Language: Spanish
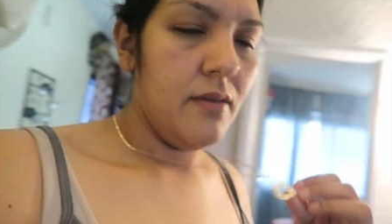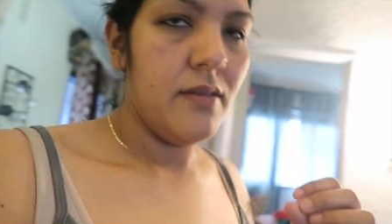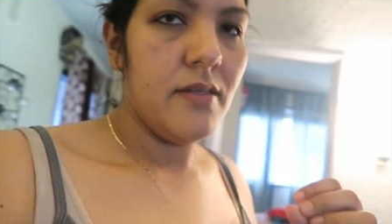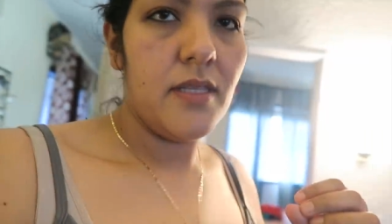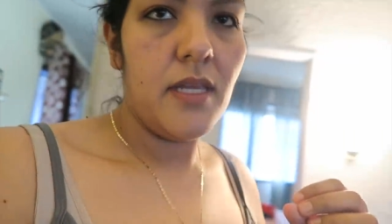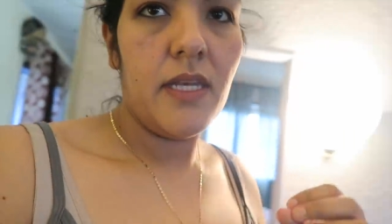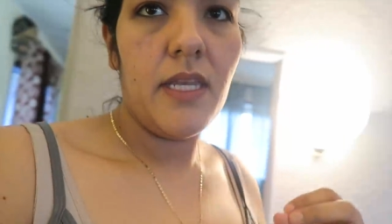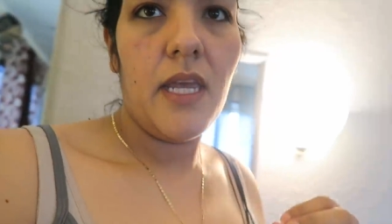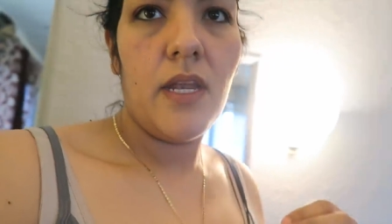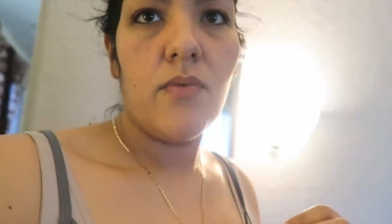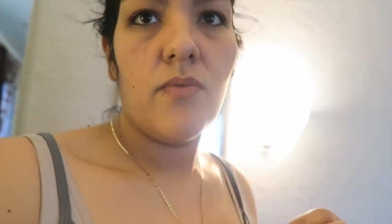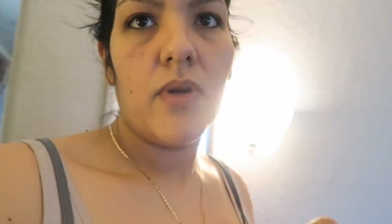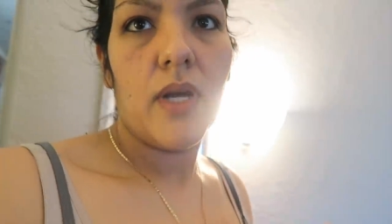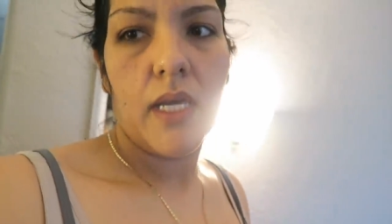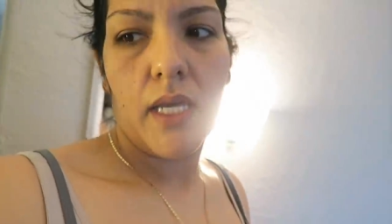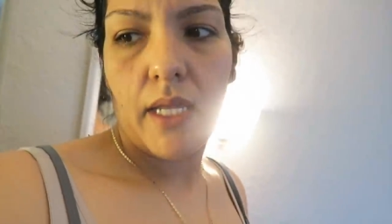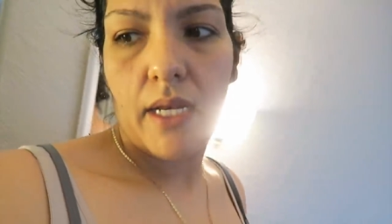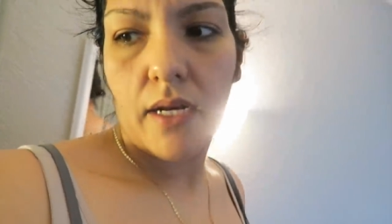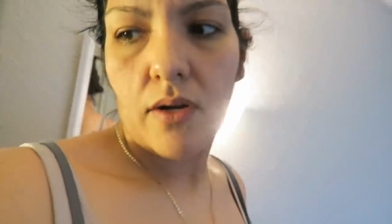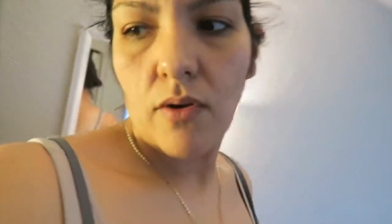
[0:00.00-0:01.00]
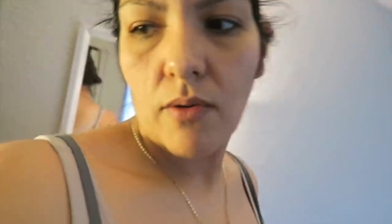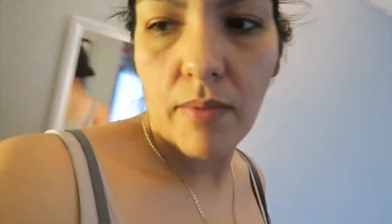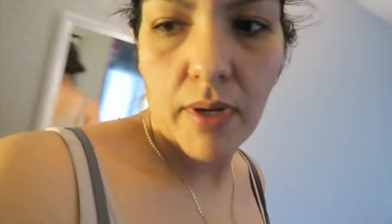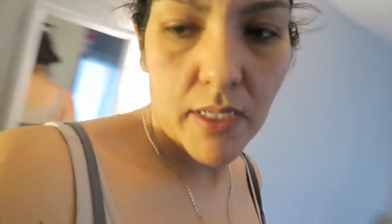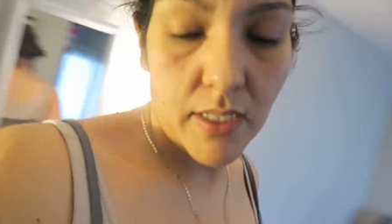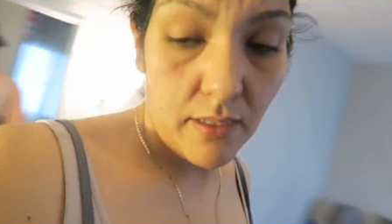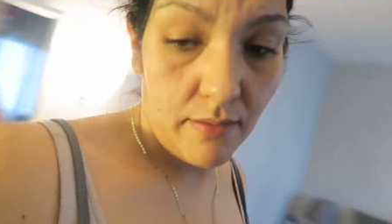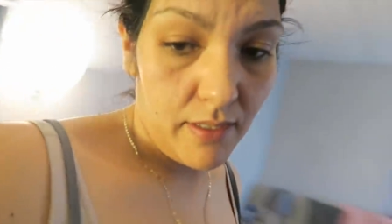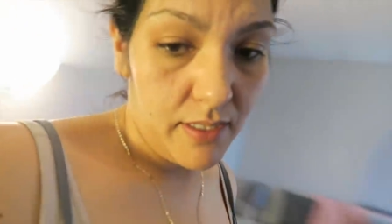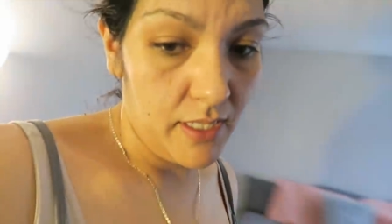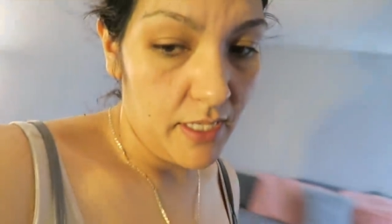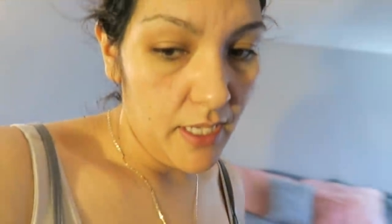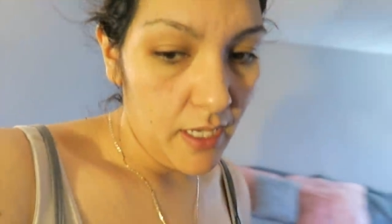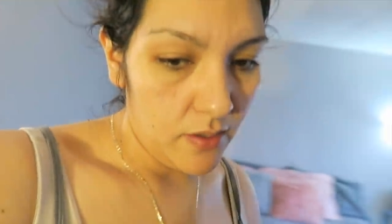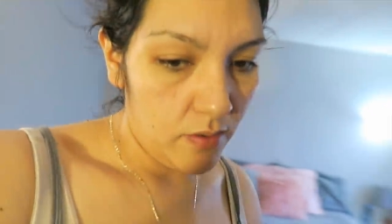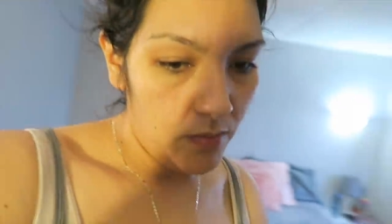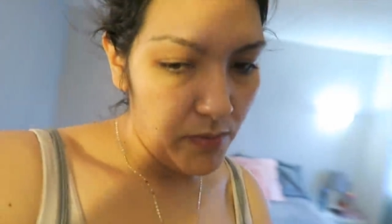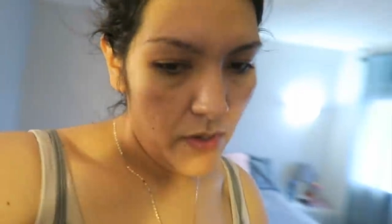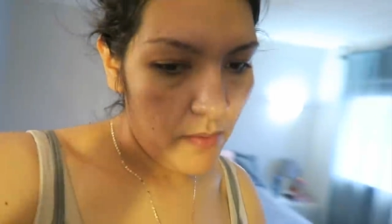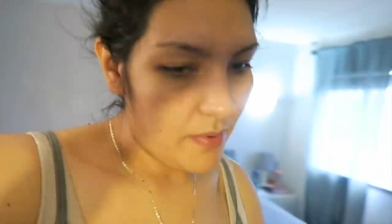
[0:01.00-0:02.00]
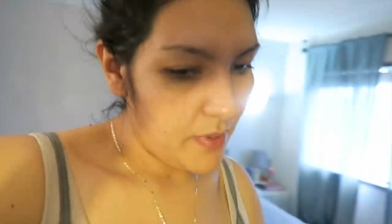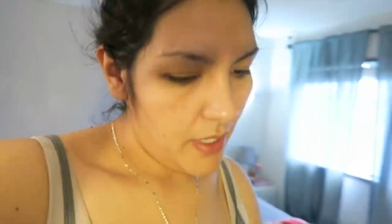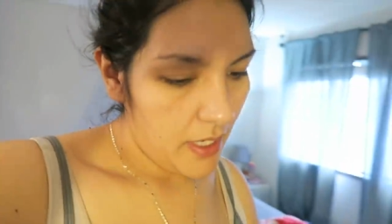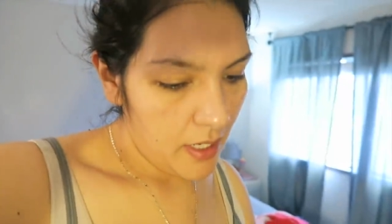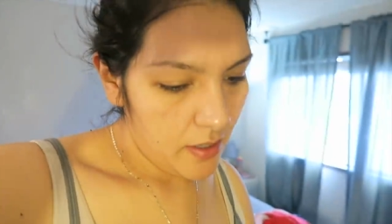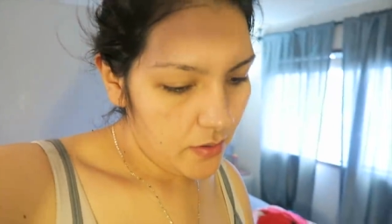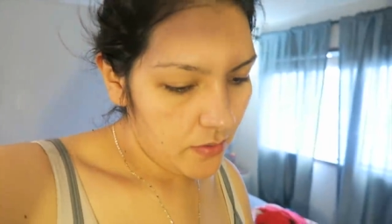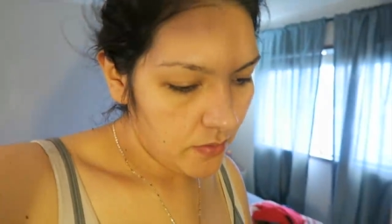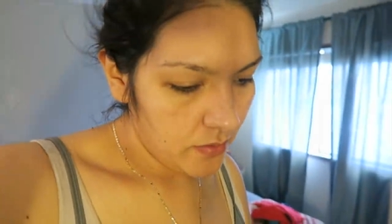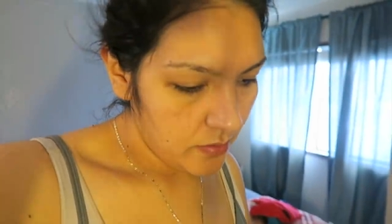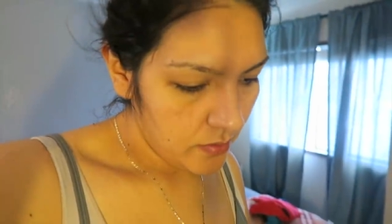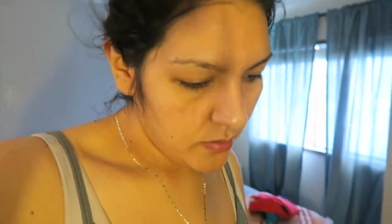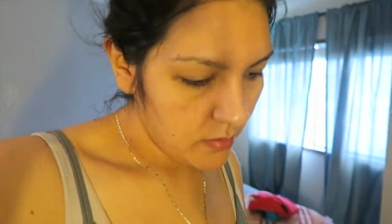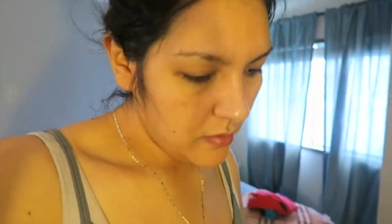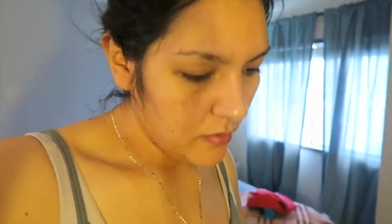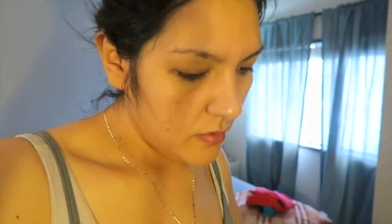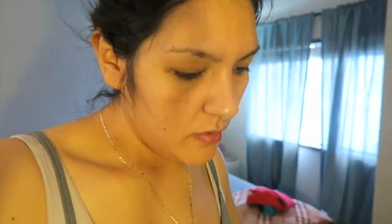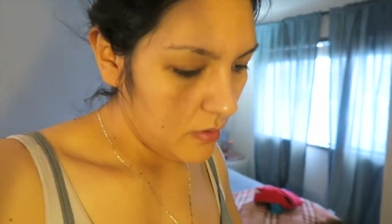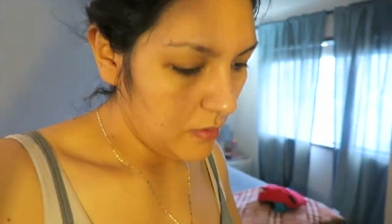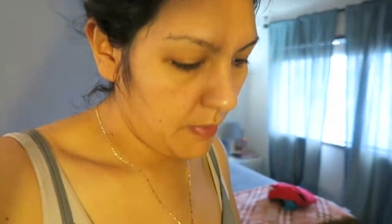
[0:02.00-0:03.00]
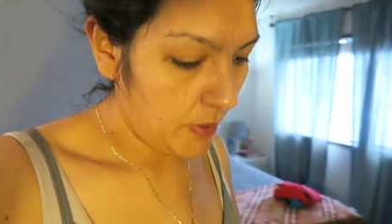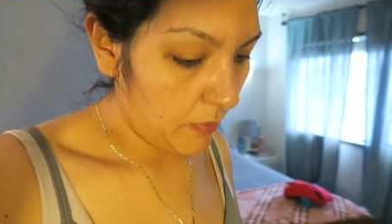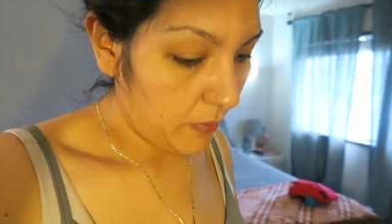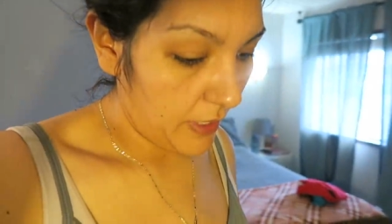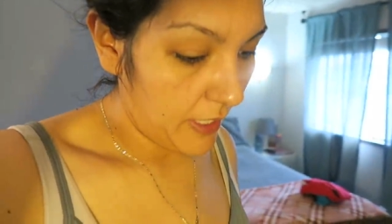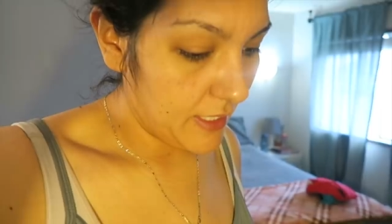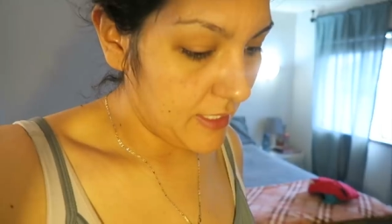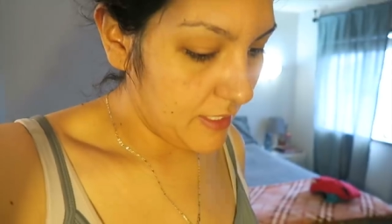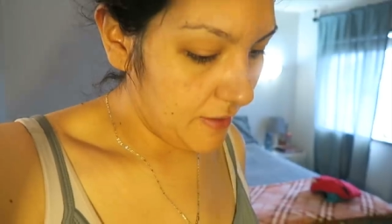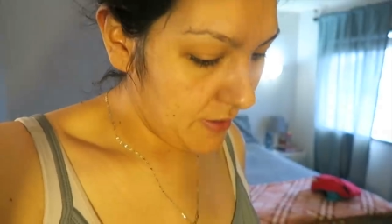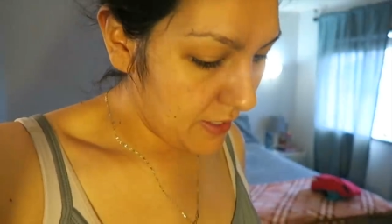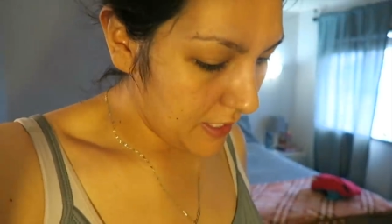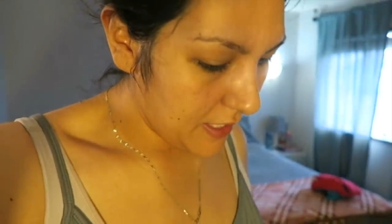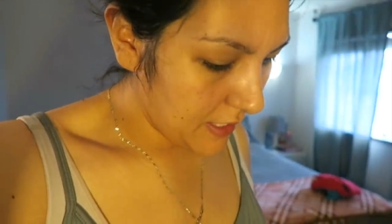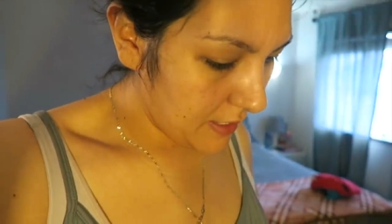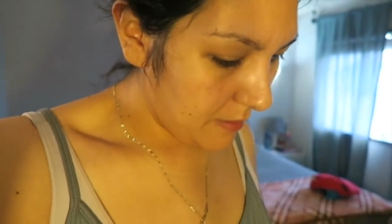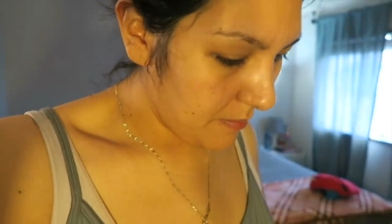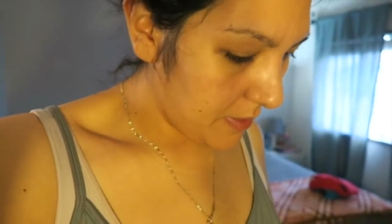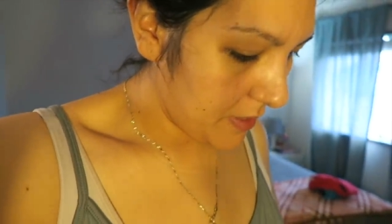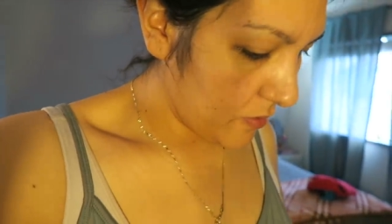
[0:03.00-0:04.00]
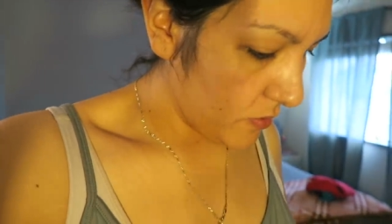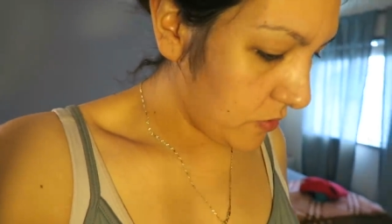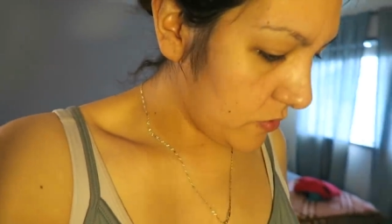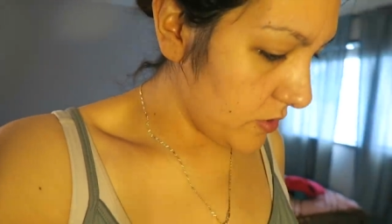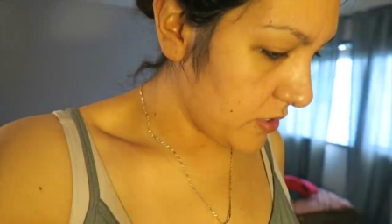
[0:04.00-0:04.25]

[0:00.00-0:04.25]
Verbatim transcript: Esta niña nunca quiere comer. Sebastián ya comió, pero ella no. Pero que si bien que quiere pedir un